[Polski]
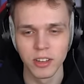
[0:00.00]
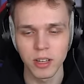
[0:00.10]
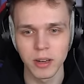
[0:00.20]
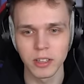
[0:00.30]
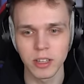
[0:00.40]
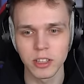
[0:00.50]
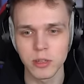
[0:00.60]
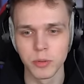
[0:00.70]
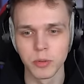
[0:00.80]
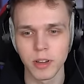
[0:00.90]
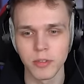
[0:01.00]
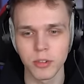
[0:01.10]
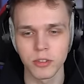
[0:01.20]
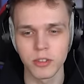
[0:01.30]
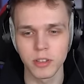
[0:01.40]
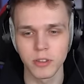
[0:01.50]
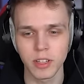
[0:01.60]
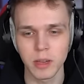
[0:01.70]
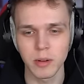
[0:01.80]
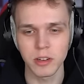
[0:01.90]
No dobra, to ja też buduję forcisko w
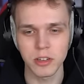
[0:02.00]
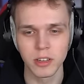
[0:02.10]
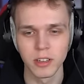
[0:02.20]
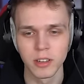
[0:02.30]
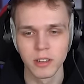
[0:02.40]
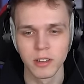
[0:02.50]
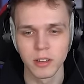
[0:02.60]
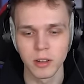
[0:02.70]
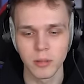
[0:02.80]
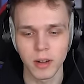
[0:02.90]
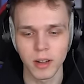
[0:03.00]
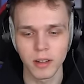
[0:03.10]
takim razie. Ale Dobra.